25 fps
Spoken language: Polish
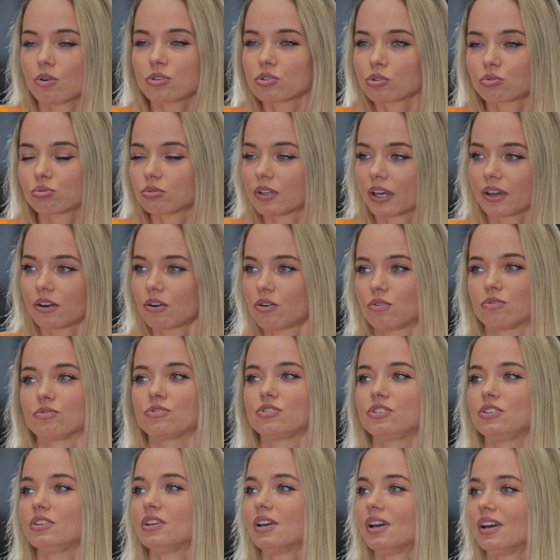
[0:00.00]
o co tutaj
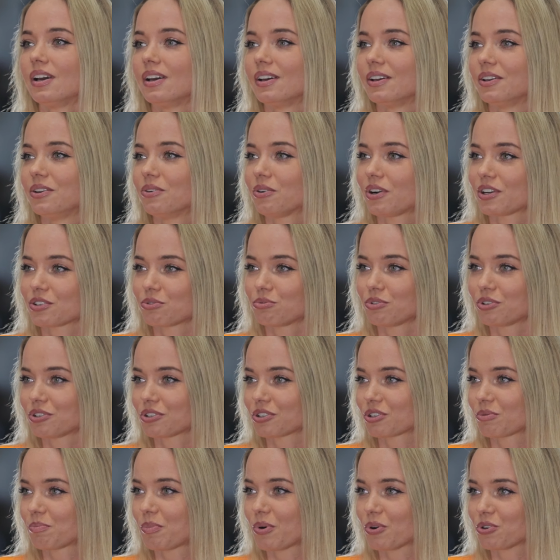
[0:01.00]
chodzi i okazuje
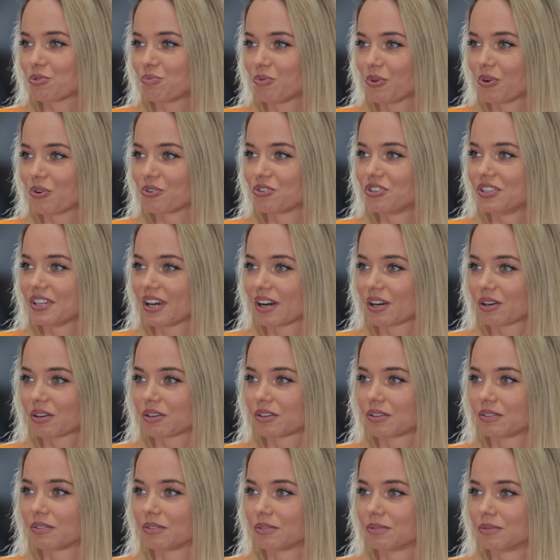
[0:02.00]
się, że po 8
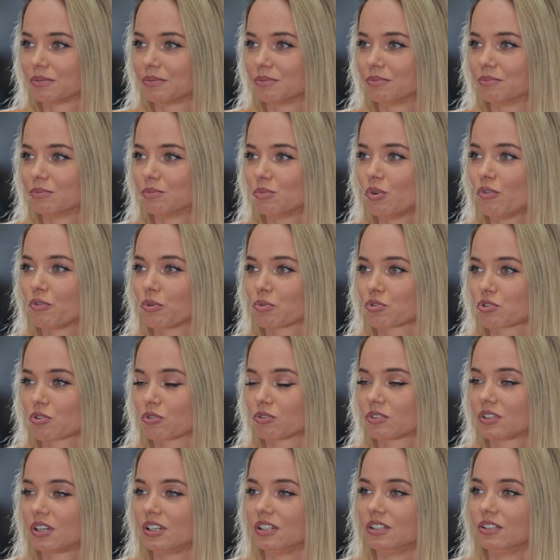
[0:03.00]
godzinach mówią,
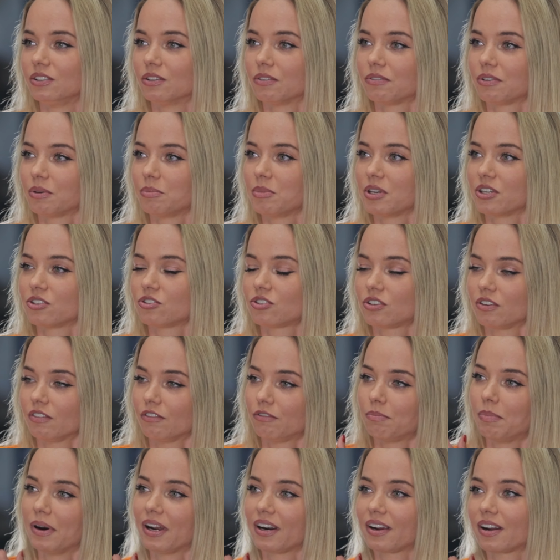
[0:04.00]
że o odkryli nowe
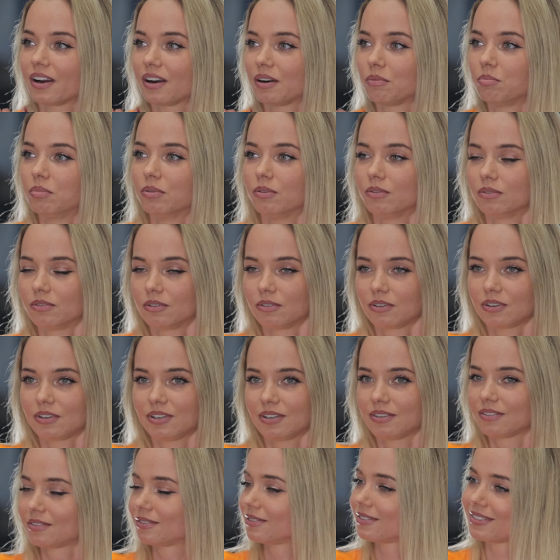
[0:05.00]
mięśnie w barkach, bo
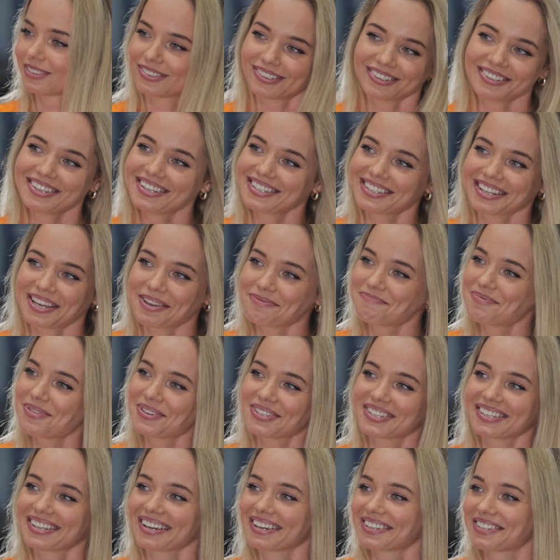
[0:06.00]
to nie jest takie
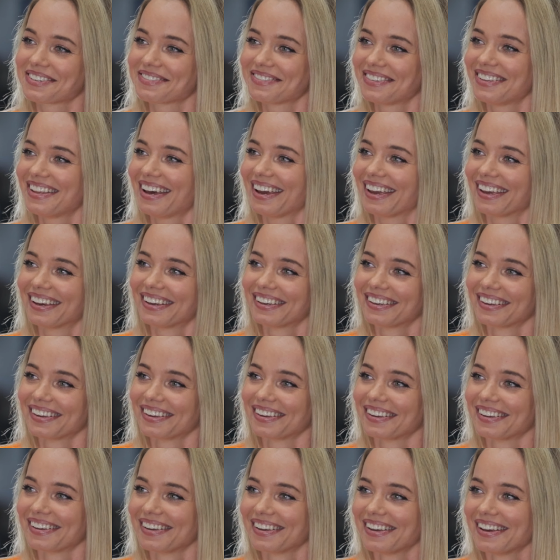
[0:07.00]
proste, jak się wydaje. I
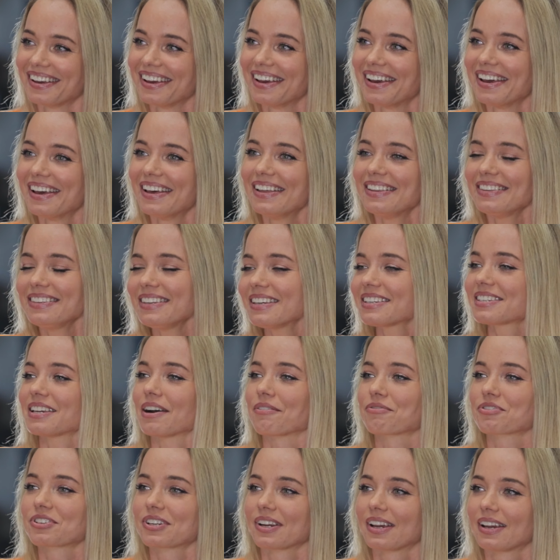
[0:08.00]
rezygnują, czy zostają? Nie
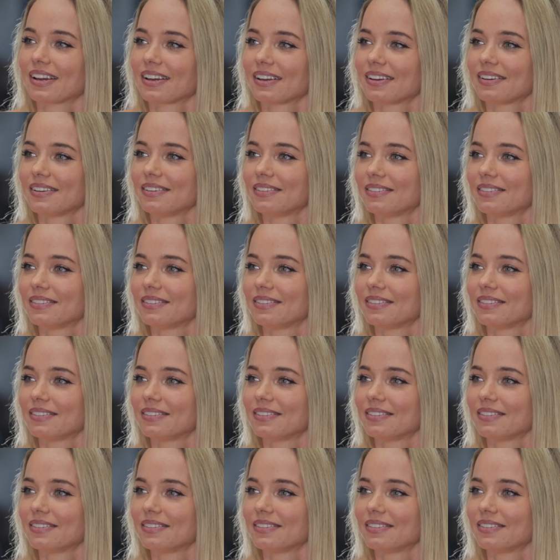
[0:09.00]
zawsze.